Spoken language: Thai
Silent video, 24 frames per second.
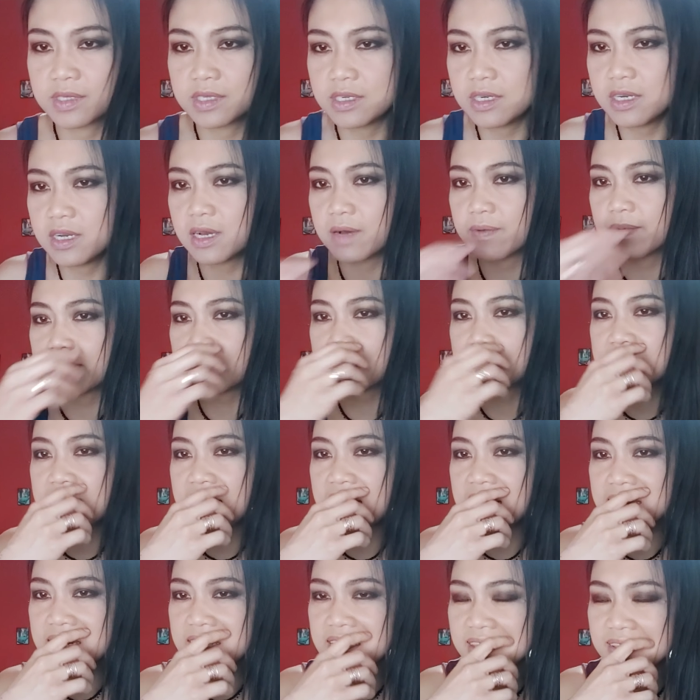ชื่อคำว่านิ
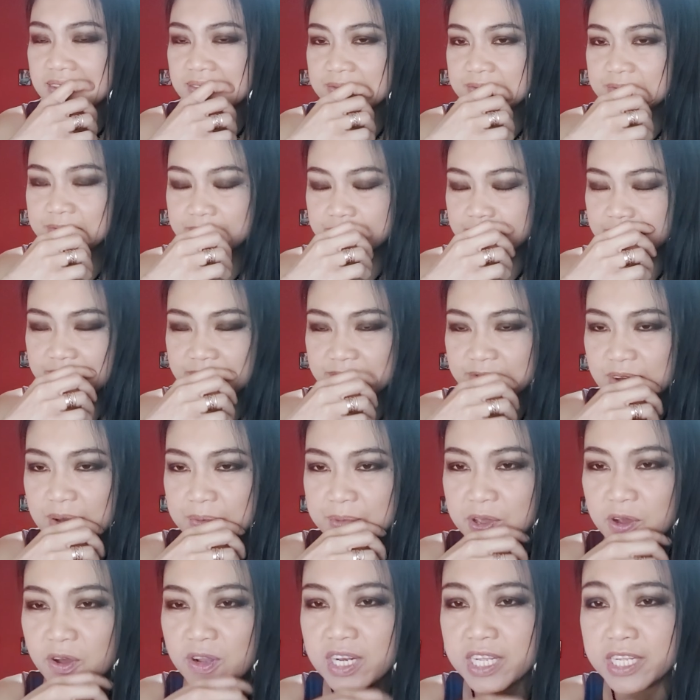ด้าเนี่ยฟัง
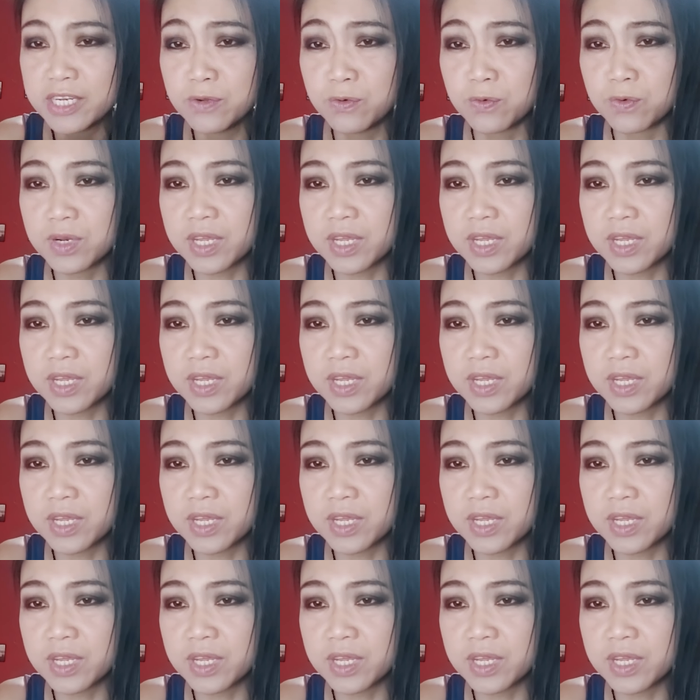ไม่ค่อยลื่นหู